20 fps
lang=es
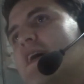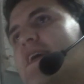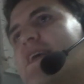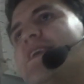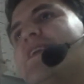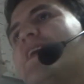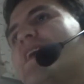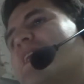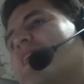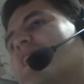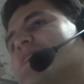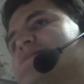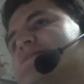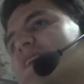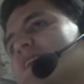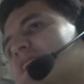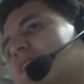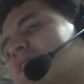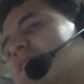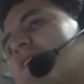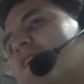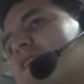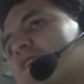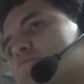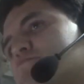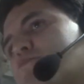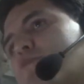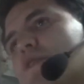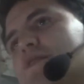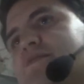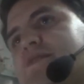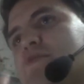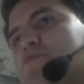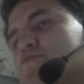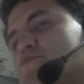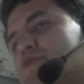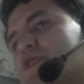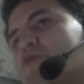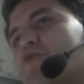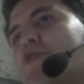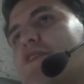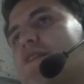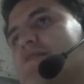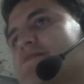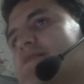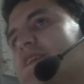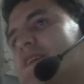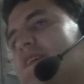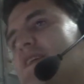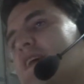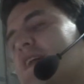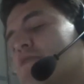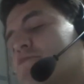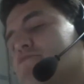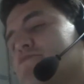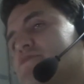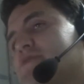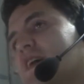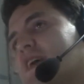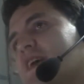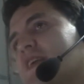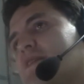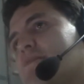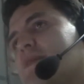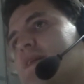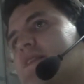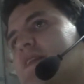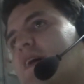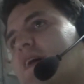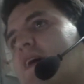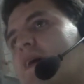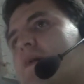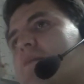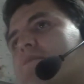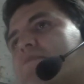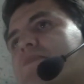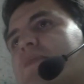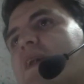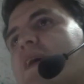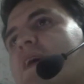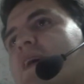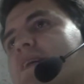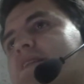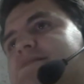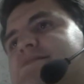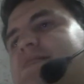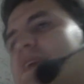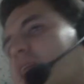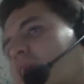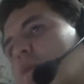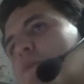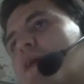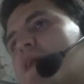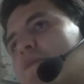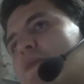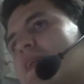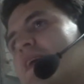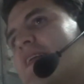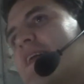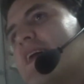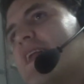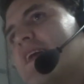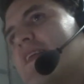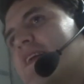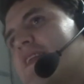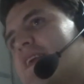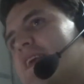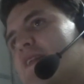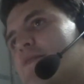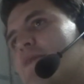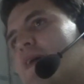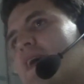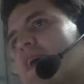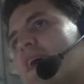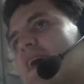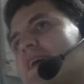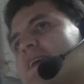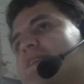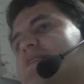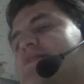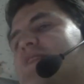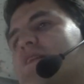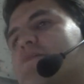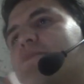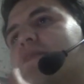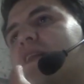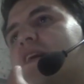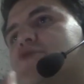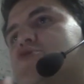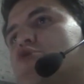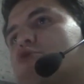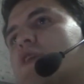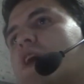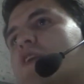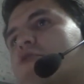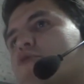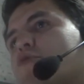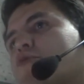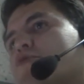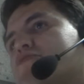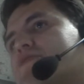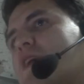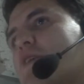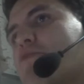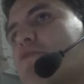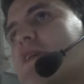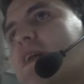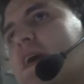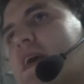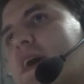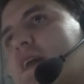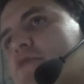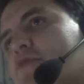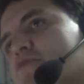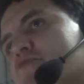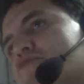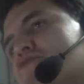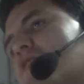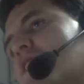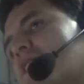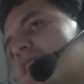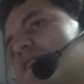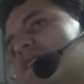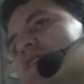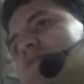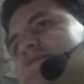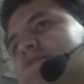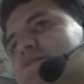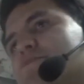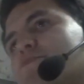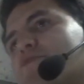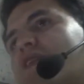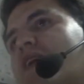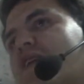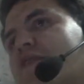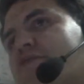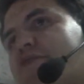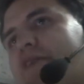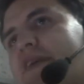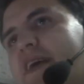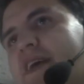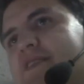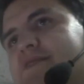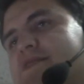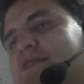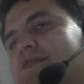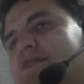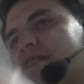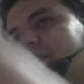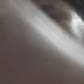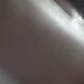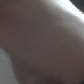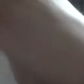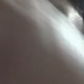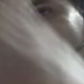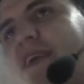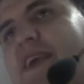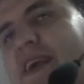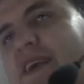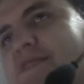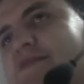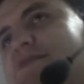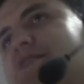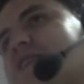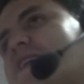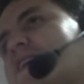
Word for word: y en la salida después en un tiro de esquí, en un saque de meta eh, se la vuelven a dar a Daniel Vaca y termina chocando con Tacuara Cardoso. Y aquí decimos la diferencia entre experiencia y